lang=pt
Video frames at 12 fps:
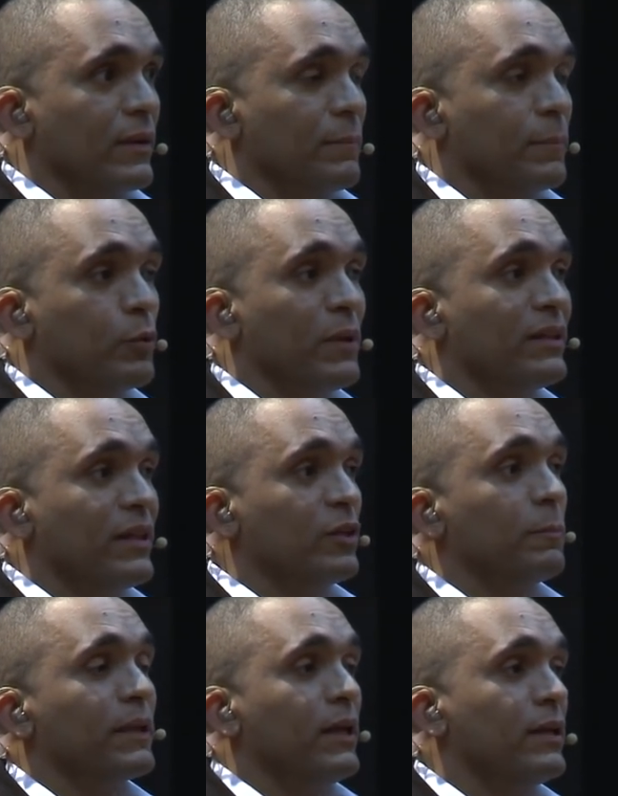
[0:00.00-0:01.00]

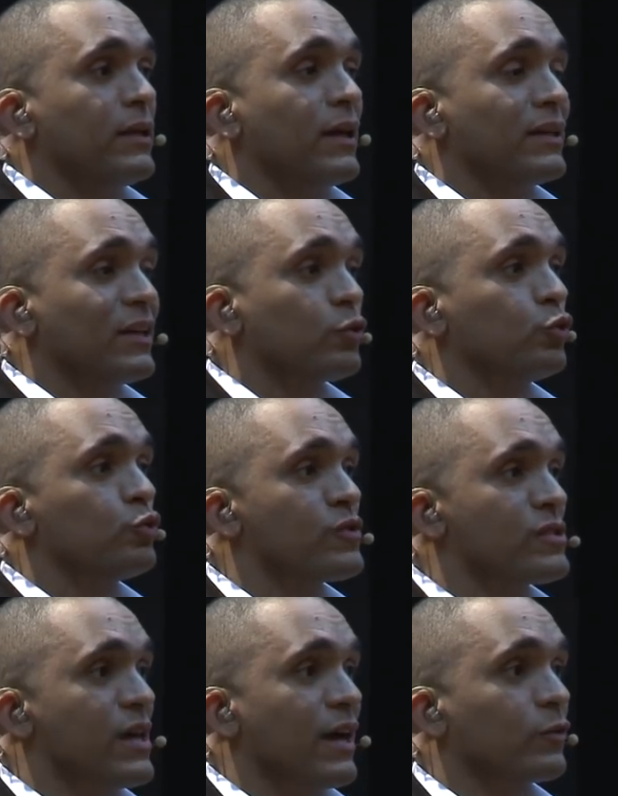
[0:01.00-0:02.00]
Prometeram para ele que ia dar tudo
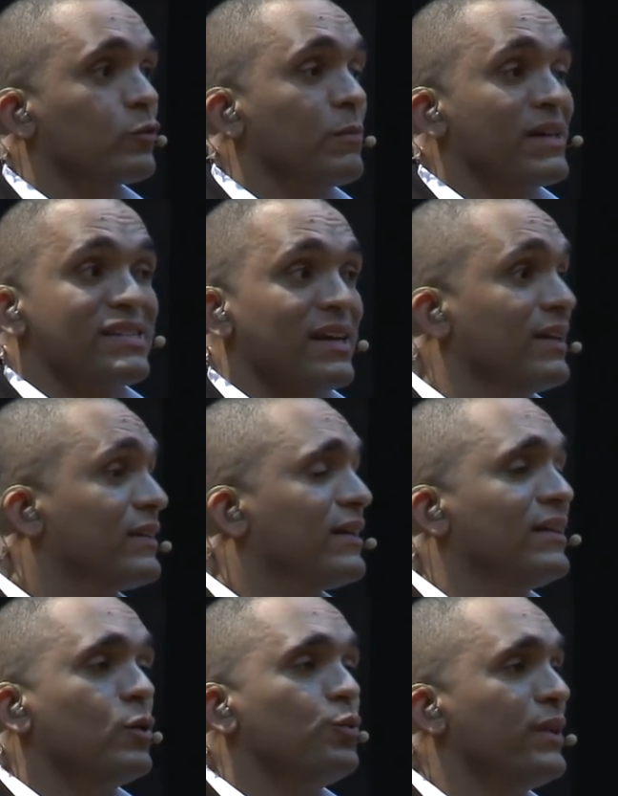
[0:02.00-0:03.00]
certo, mas ainda
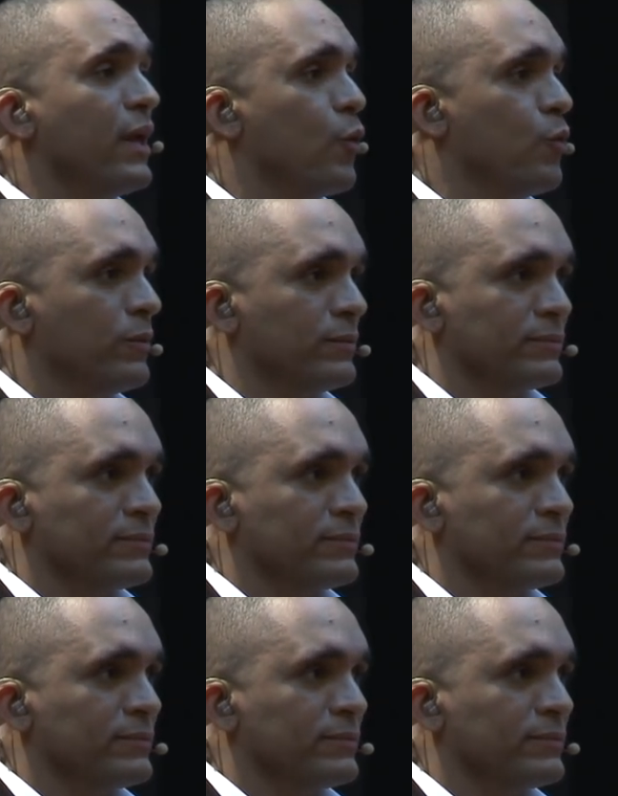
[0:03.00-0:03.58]
não deu.